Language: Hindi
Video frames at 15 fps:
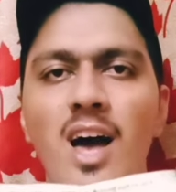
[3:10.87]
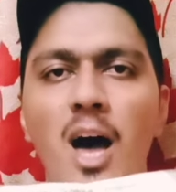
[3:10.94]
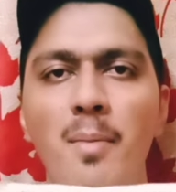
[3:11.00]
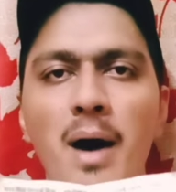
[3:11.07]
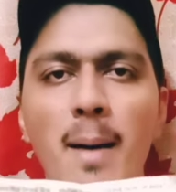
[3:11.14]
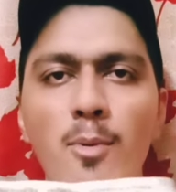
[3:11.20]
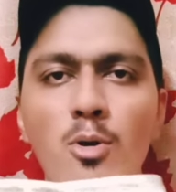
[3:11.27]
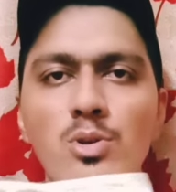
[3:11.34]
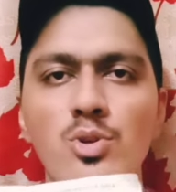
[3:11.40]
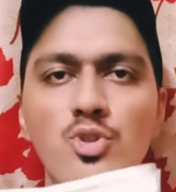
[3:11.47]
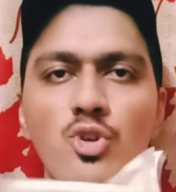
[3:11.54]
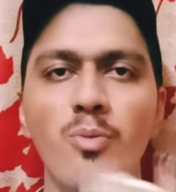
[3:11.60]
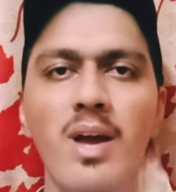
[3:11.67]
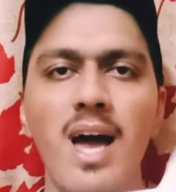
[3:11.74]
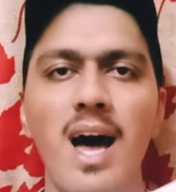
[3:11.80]
अब आप लोग
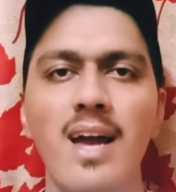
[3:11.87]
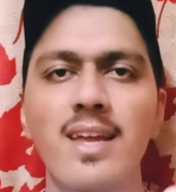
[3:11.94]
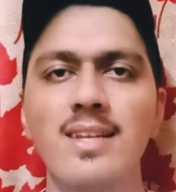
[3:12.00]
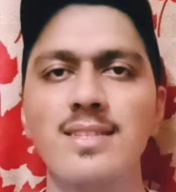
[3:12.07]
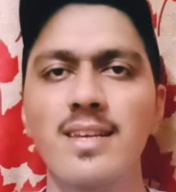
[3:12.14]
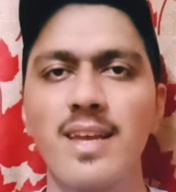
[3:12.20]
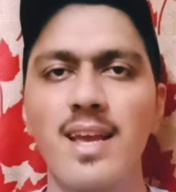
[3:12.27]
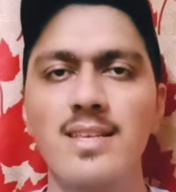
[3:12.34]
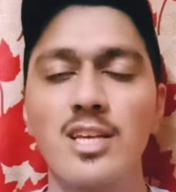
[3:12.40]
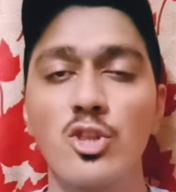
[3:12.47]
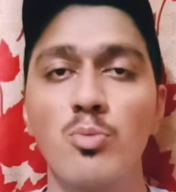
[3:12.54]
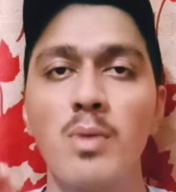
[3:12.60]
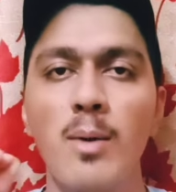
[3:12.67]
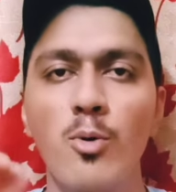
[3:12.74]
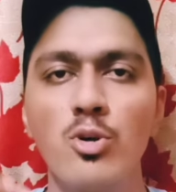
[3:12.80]
सोचोगे भाई आखिर ऐसा कैसा
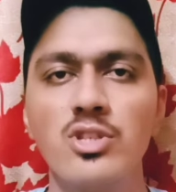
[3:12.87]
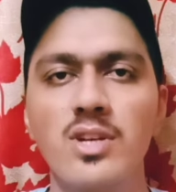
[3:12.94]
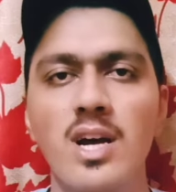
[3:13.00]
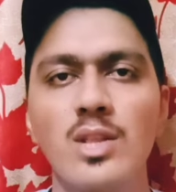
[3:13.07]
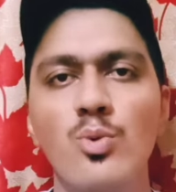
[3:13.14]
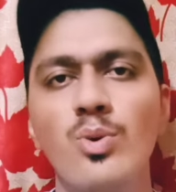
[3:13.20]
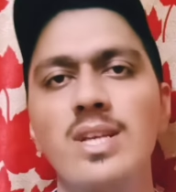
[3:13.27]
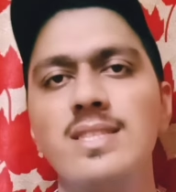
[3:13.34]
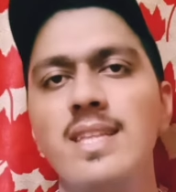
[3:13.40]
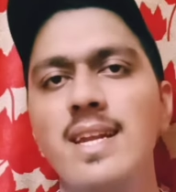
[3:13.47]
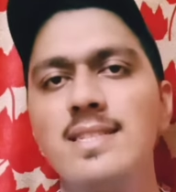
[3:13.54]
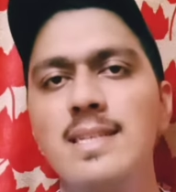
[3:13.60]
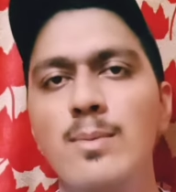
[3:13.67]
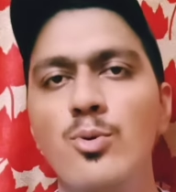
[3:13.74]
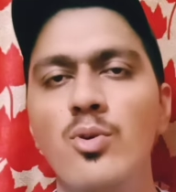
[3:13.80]
तो मैं आपको सिखाता हूँ किस
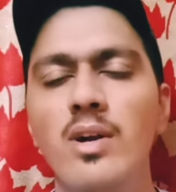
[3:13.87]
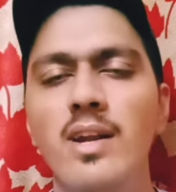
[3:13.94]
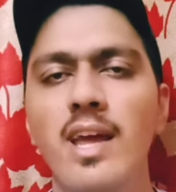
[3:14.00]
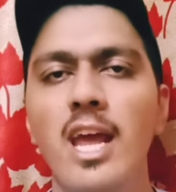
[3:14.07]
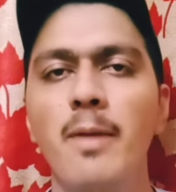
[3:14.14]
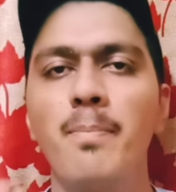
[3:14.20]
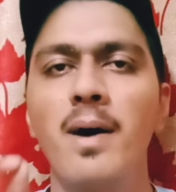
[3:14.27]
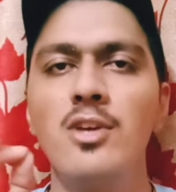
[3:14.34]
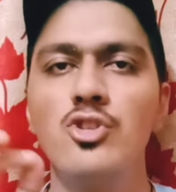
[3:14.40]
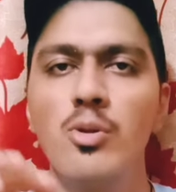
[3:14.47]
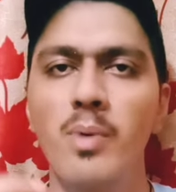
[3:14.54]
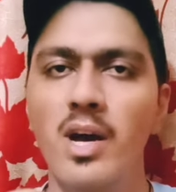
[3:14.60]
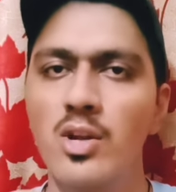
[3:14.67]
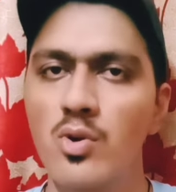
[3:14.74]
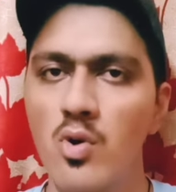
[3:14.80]
तरीके से आपको करना है एक पाँच
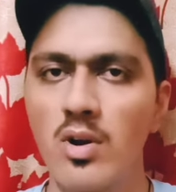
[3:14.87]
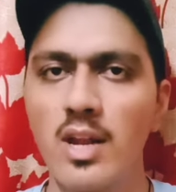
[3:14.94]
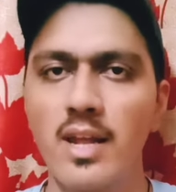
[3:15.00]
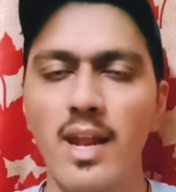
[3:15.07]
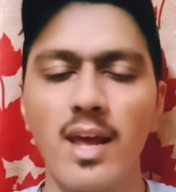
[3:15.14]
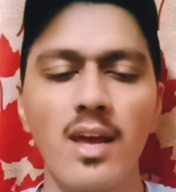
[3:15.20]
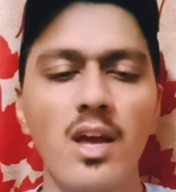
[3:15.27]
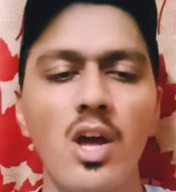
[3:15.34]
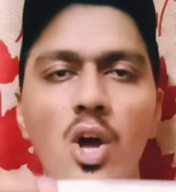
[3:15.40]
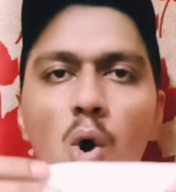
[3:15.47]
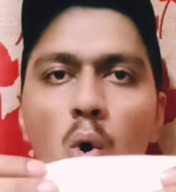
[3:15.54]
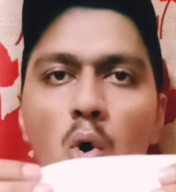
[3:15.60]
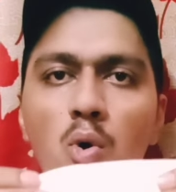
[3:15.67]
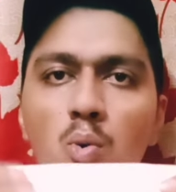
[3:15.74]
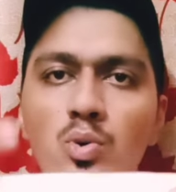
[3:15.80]
रुपये का नोट लेना है
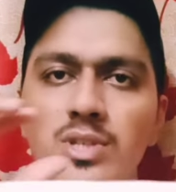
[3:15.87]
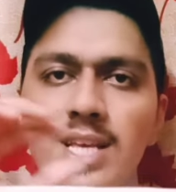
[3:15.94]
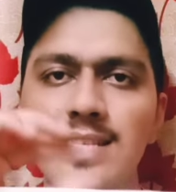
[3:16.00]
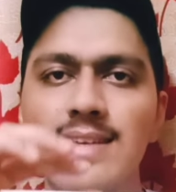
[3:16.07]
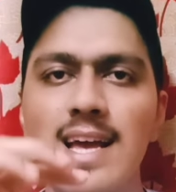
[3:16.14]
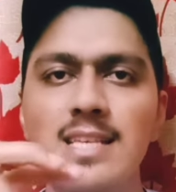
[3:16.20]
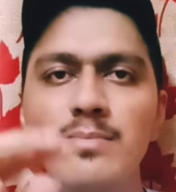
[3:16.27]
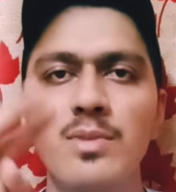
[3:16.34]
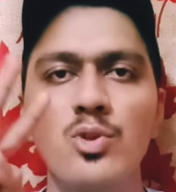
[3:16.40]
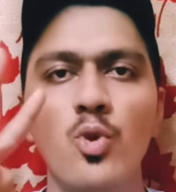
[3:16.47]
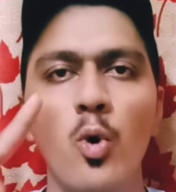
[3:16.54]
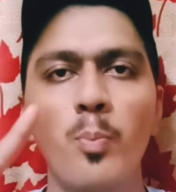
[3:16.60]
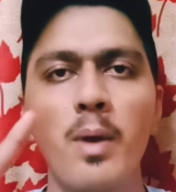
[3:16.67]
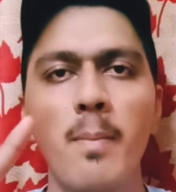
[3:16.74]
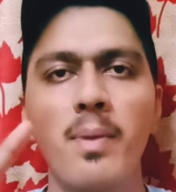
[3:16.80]
और उसके साइज में
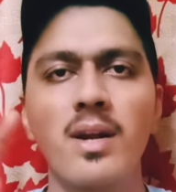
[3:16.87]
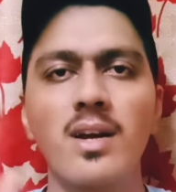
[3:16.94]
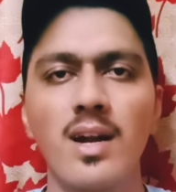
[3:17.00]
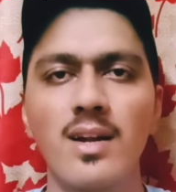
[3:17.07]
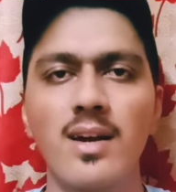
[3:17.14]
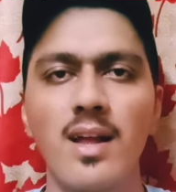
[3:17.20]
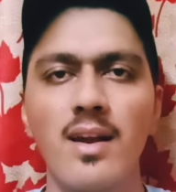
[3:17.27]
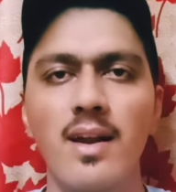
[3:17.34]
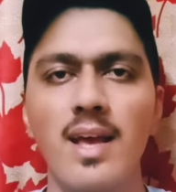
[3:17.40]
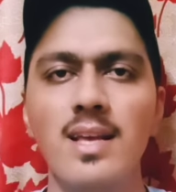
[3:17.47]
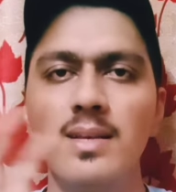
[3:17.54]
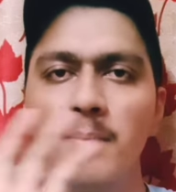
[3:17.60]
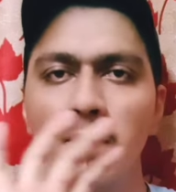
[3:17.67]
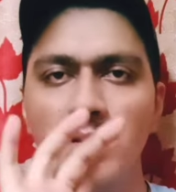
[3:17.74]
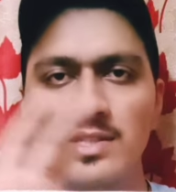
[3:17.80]
दो पेपर कट कर लेना
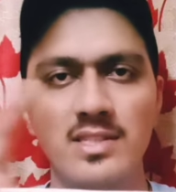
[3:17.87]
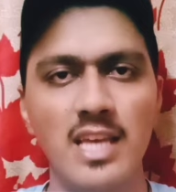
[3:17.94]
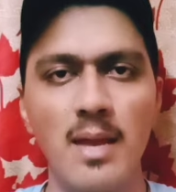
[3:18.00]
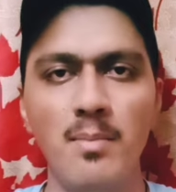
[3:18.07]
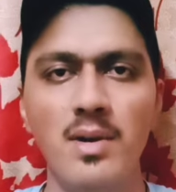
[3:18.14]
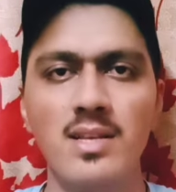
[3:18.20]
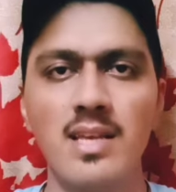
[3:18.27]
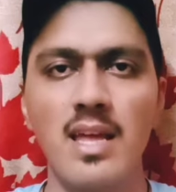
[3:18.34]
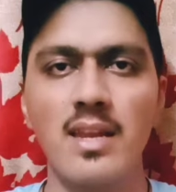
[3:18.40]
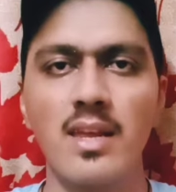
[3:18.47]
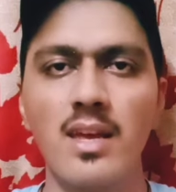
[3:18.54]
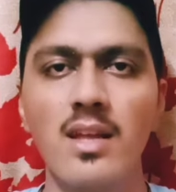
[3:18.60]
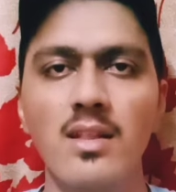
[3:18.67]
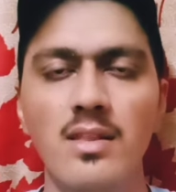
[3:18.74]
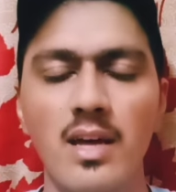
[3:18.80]
है सेम डिजाइन
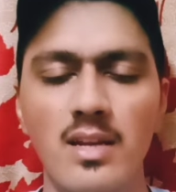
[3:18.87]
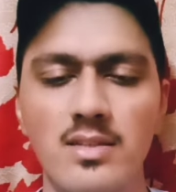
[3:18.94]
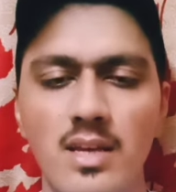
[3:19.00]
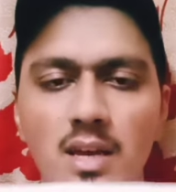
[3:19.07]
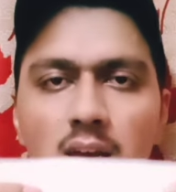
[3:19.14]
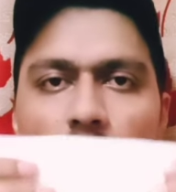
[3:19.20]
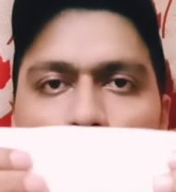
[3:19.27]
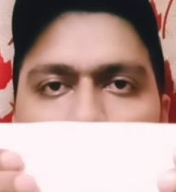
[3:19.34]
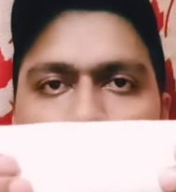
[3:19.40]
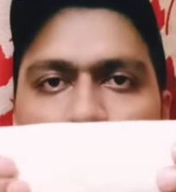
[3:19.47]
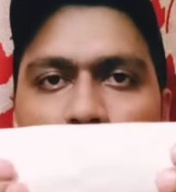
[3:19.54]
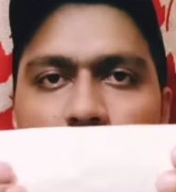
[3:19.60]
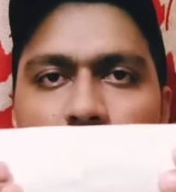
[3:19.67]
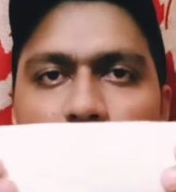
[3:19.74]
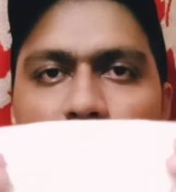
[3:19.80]
की तरह से कुछ
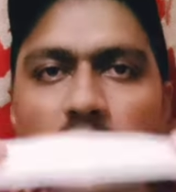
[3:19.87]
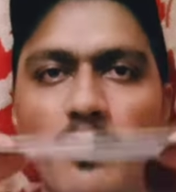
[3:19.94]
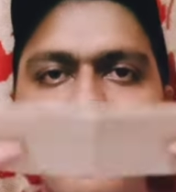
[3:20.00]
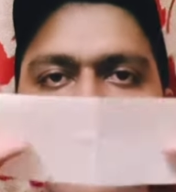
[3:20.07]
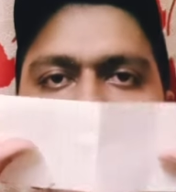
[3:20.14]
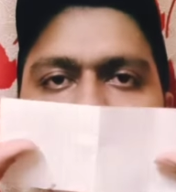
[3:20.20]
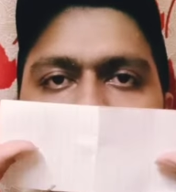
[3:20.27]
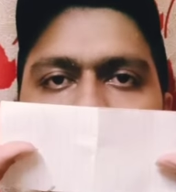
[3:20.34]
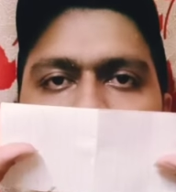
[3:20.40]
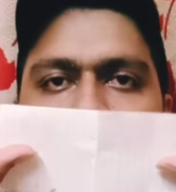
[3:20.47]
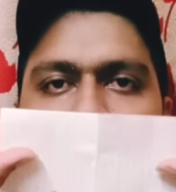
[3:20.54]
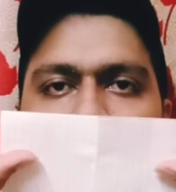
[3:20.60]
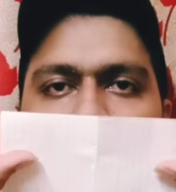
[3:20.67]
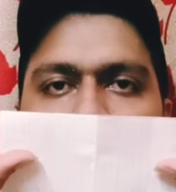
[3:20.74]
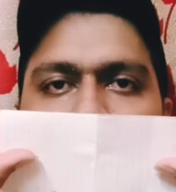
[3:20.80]
इस तरीके से मैंने
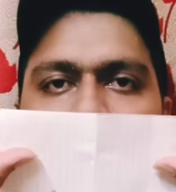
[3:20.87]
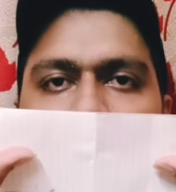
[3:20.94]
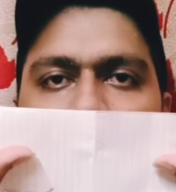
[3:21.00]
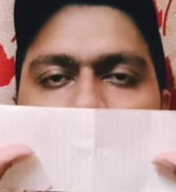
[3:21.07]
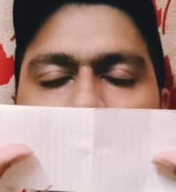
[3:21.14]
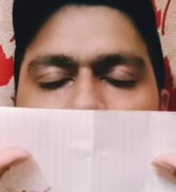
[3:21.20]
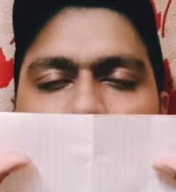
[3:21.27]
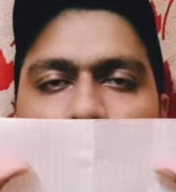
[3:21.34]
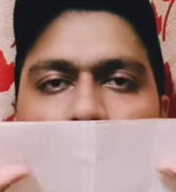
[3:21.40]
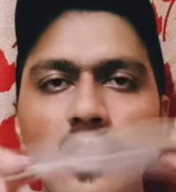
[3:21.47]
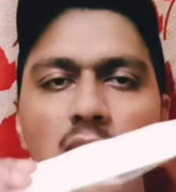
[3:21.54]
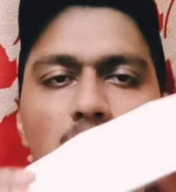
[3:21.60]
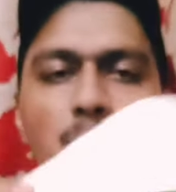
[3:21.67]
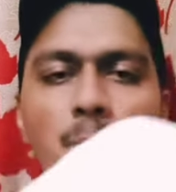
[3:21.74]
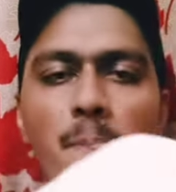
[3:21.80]
दोनों पेपर कट कर
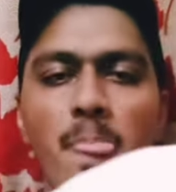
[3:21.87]
लिया